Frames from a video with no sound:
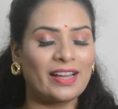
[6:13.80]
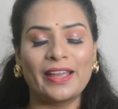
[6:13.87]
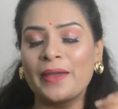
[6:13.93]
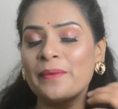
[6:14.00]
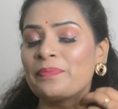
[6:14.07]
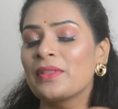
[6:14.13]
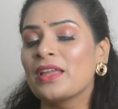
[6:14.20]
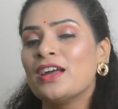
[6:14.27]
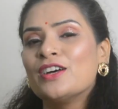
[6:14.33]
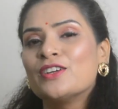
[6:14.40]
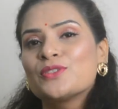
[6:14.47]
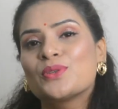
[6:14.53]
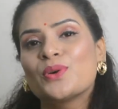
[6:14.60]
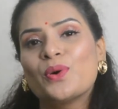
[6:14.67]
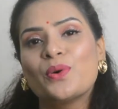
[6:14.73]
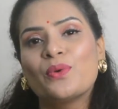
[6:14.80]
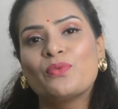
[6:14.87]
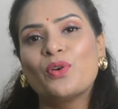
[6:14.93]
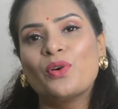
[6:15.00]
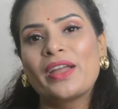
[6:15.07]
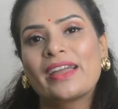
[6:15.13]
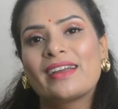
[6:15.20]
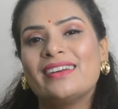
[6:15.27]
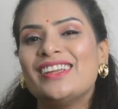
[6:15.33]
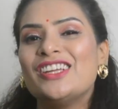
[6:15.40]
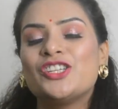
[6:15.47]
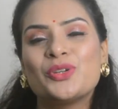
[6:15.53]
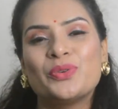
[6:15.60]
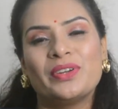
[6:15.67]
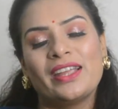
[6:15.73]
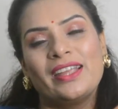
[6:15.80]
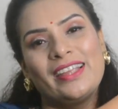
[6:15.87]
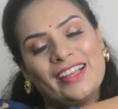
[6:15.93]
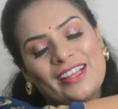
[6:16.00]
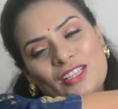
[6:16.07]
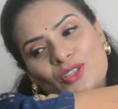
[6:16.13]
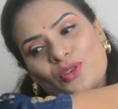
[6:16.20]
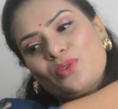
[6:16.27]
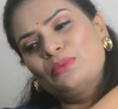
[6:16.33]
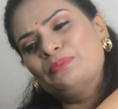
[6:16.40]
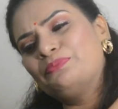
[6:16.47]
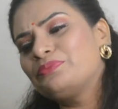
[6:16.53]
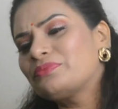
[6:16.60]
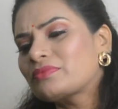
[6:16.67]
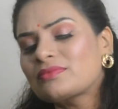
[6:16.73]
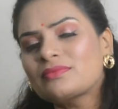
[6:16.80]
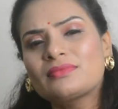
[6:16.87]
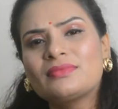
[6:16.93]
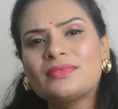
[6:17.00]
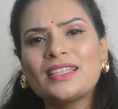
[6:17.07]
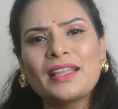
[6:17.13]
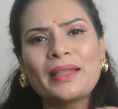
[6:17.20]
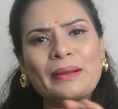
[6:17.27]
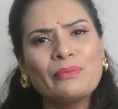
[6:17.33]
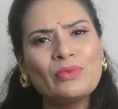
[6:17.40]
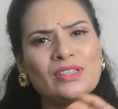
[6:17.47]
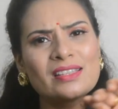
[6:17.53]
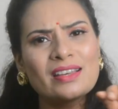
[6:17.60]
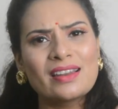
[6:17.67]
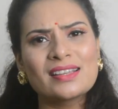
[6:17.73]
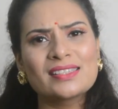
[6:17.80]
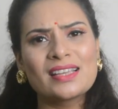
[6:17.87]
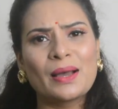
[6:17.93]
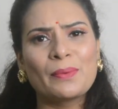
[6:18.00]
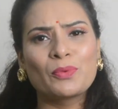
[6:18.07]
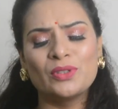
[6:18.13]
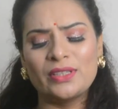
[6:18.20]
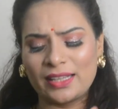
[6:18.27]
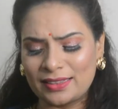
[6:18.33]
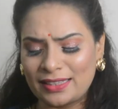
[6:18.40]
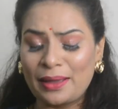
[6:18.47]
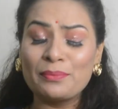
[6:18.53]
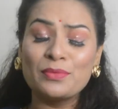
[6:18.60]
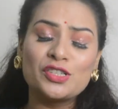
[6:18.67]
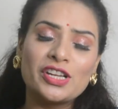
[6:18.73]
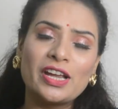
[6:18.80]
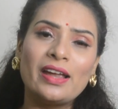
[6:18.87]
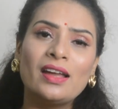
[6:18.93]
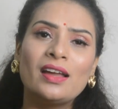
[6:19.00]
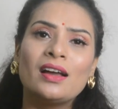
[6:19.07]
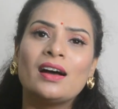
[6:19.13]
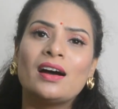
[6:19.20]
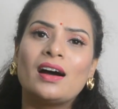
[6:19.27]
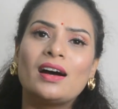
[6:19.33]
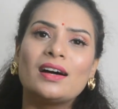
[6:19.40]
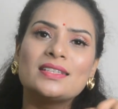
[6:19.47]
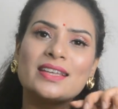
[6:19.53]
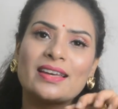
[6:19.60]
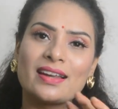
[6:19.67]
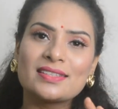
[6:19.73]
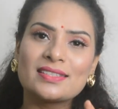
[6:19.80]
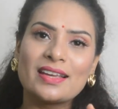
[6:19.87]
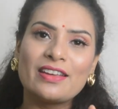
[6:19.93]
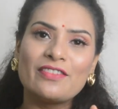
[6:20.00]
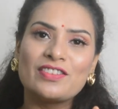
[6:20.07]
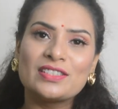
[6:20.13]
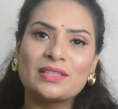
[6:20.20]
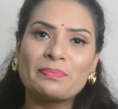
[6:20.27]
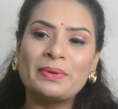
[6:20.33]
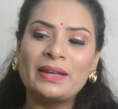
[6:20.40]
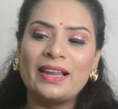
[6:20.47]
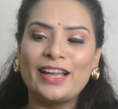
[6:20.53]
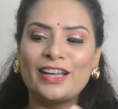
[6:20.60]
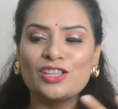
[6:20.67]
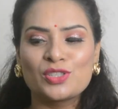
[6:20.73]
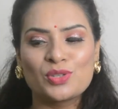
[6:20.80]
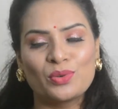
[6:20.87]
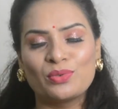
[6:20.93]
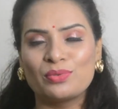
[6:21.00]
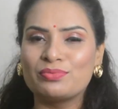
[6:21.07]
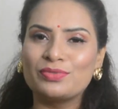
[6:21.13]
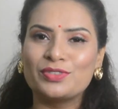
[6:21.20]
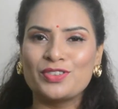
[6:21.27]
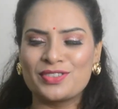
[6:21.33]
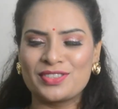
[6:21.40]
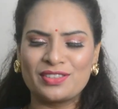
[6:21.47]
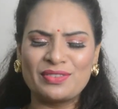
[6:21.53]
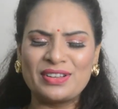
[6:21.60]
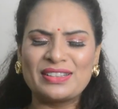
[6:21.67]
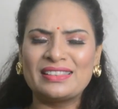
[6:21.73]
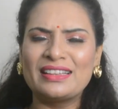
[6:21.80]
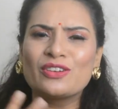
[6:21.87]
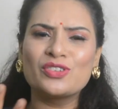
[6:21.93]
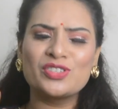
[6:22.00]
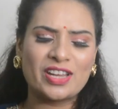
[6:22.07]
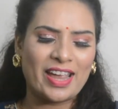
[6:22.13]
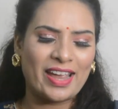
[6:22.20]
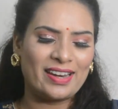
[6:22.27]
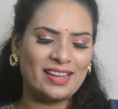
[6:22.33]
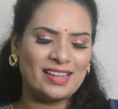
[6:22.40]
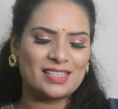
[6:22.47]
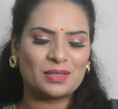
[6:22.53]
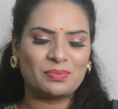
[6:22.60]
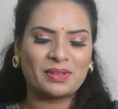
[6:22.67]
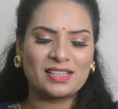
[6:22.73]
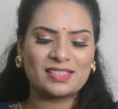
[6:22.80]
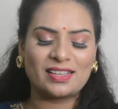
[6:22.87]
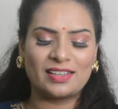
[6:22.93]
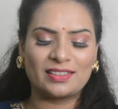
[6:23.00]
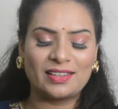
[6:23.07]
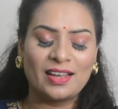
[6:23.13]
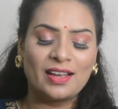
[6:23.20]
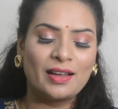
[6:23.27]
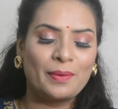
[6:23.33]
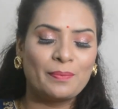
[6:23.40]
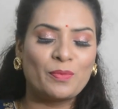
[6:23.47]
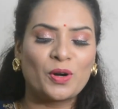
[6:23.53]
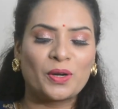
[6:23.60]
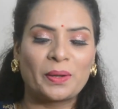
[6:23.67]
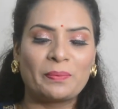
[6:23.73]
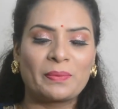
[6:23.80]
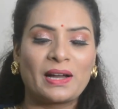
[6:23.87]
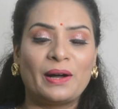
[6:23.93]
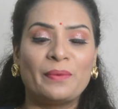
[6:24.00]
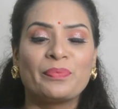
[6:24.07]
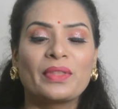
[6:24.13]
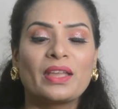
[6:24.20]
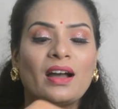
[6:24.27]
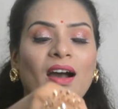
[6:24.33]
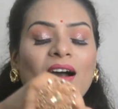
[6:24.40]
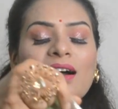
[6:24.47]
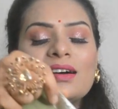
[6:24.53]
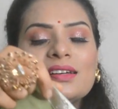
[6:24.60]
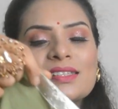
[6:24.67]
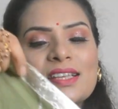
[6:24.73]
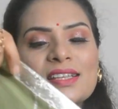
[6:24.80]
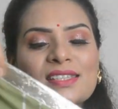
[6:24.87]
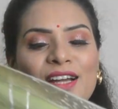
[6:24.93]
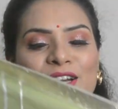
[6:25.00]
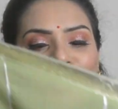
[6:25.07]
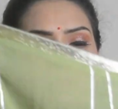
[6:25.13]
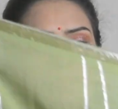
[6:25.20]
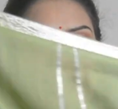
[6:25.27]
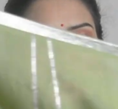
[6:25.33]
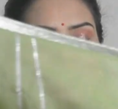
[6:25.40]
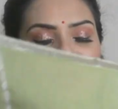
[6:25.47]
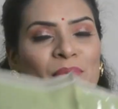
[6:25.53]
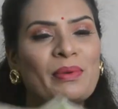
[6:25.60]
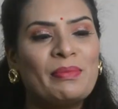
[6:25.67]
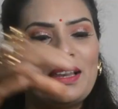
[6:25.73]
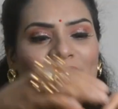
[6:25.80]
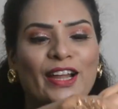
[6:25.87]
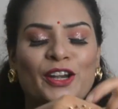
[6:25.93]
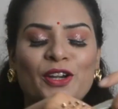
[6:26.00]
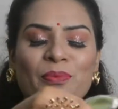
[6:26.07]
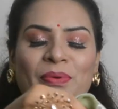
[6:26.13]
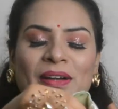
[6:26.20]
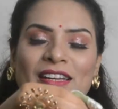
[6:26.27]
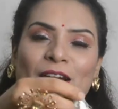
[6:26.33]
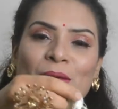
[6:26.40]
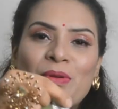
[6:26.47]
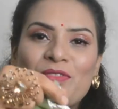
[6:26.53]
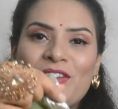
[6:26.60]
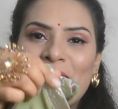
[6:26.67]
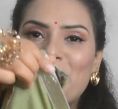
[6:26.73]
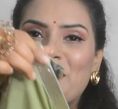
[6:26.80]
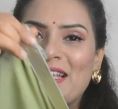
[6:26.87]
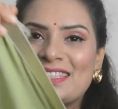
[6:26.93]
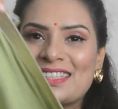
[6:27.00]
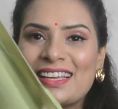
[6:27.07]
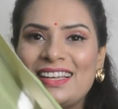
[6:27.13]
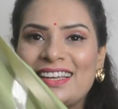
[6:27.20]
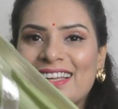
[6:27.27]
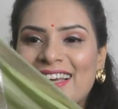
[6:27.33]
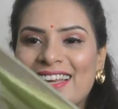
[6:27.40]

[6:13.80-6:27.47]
है सो so, वो एक इशू नहीं है सो so, वो ज़रा सा आपको दिखता है मुझे और ज़रा सा ही विजिबल है सो so, इतना कुछ है नहीं इसके साथ बॉटम का आ, इसके साथ दुपट्टा भी मिला है दुपट्टा भी वही बेस कलर का